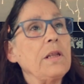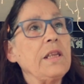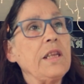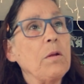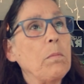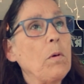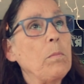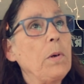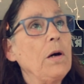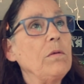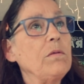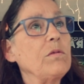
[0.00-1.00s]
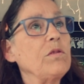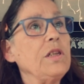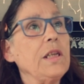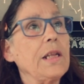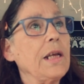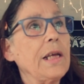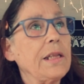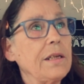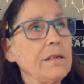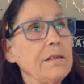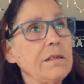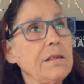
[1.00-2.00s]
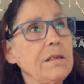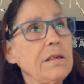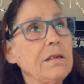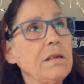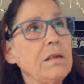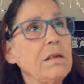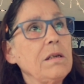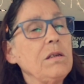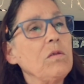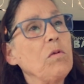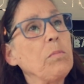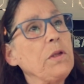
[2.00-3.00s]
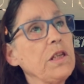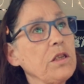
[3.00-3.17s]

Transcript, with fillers: dinheiro para o pão, não tinha nada. Eu fui pedir